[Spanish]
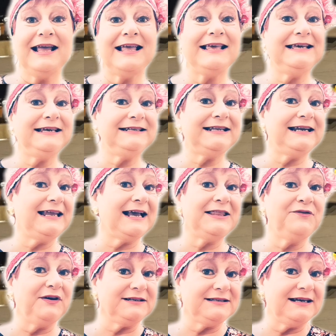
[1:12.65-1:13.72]
y tenía que
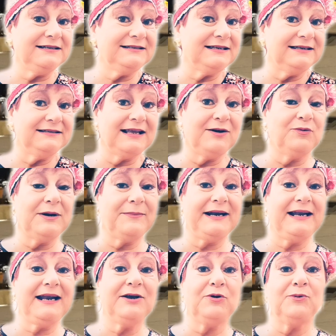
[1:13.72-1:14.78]
disfrazarse de alguna manera.